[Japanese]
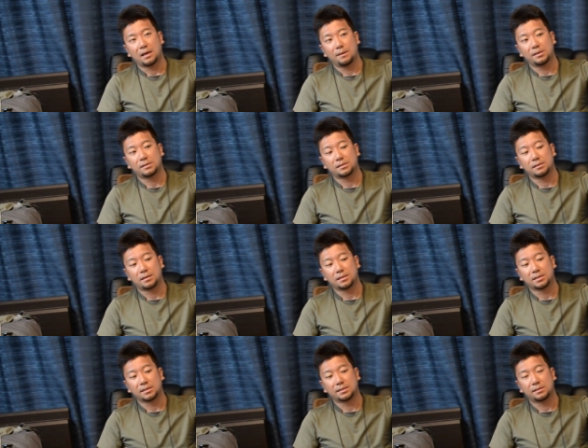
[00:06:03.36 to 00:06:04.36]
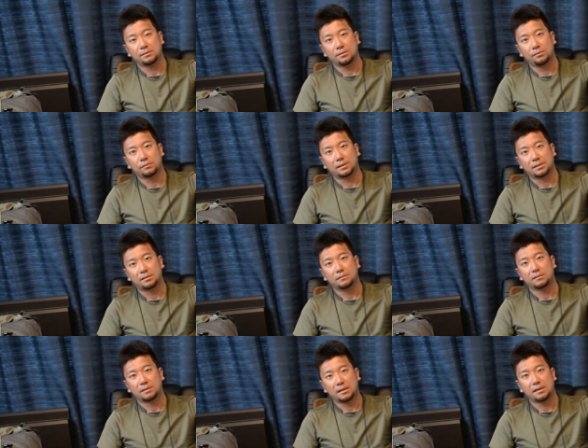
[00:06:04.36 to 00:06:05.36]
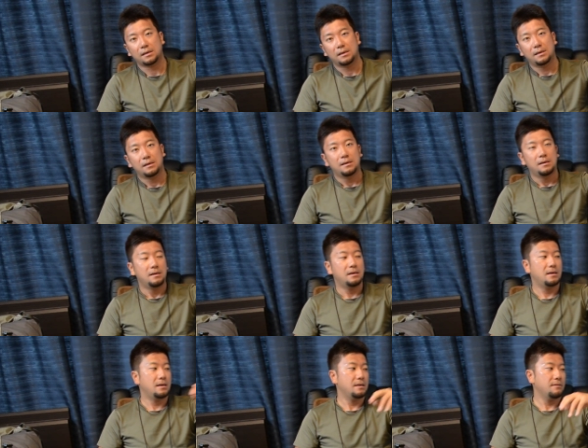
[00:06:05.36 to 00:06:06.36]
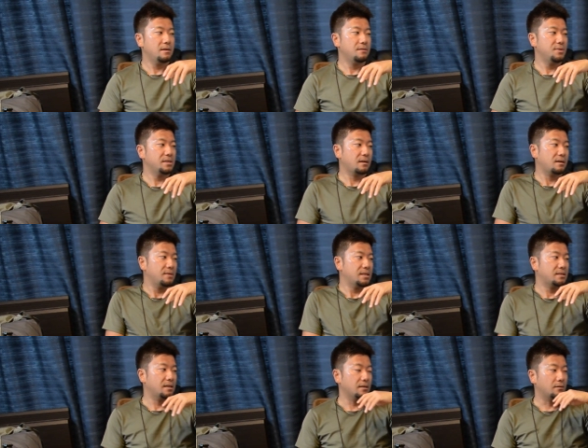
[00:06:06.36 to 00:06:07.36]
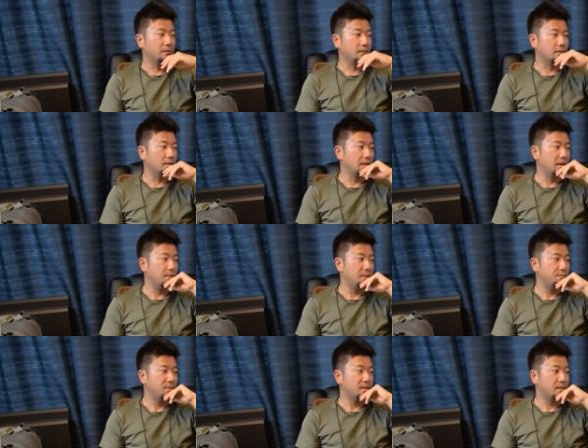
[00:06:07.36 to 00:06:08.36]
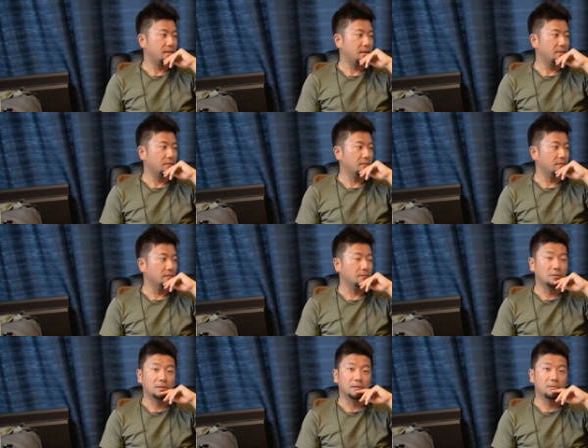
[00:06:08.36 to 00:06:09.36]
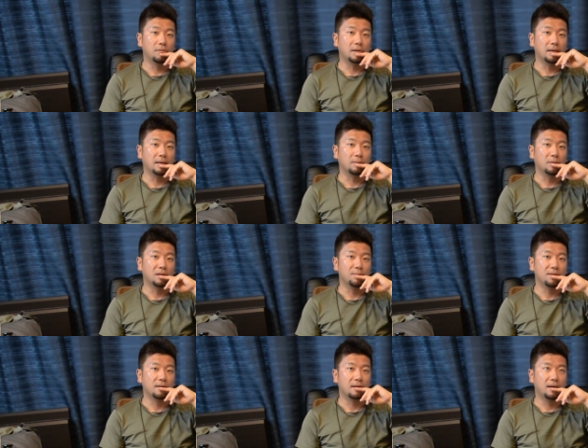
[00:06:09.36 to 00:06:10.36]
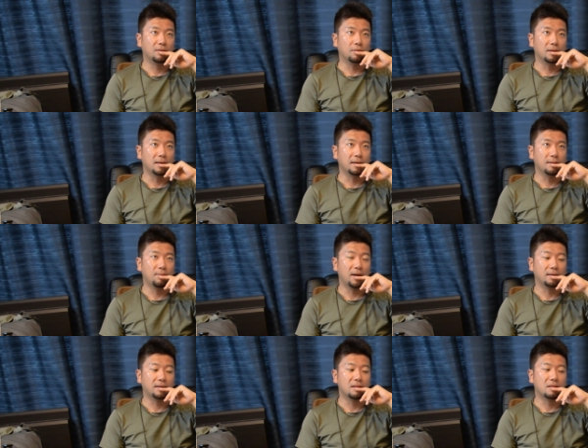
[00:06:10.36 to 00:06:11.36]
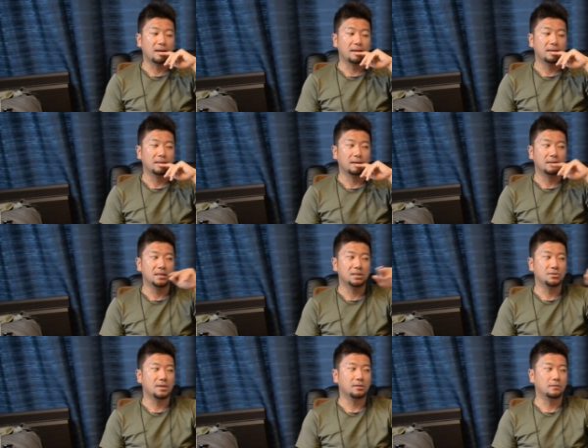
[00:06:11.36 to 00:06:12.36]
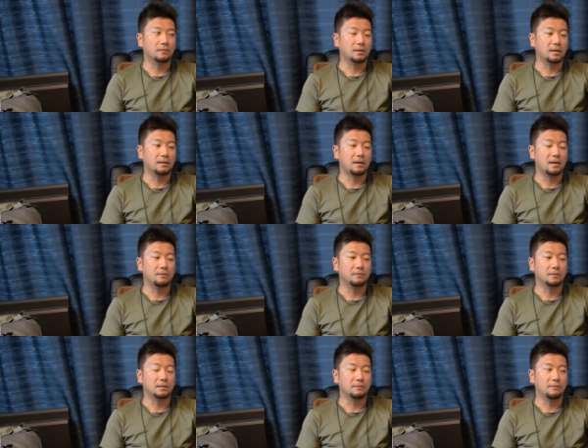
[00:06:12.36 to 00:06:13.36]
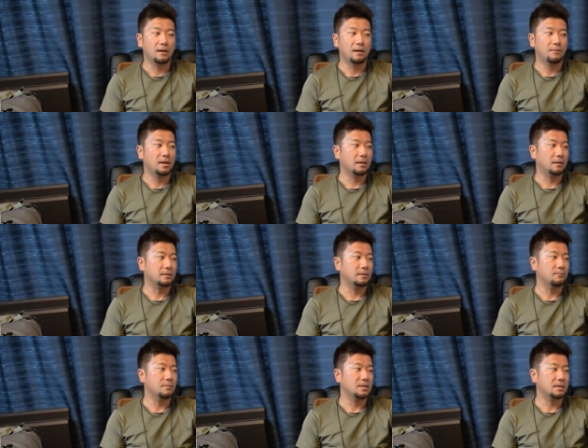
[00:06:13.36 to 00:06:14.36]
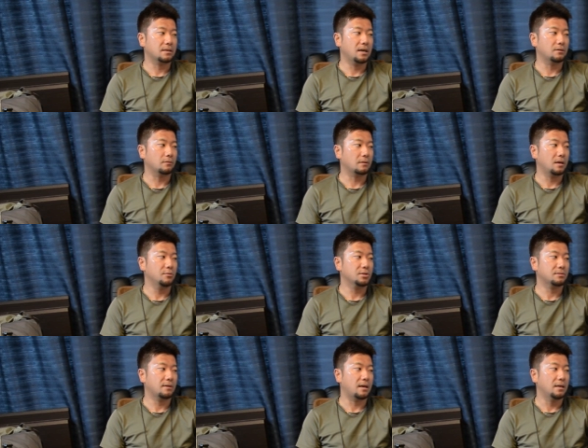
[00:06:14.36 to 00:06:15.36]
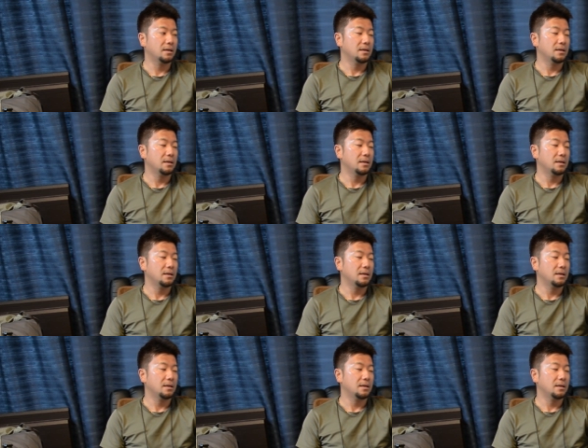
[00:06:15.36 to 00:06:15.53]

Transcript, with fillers: アメックスに関しては通用度が低くて、えー、いわゆるビザかマスターということでね、まあ、ビザカードを持っていこうかなと思ってビザカードで、まあ、決済だから現地の宿とか払う時は、まあ、ビザカードとかもしくは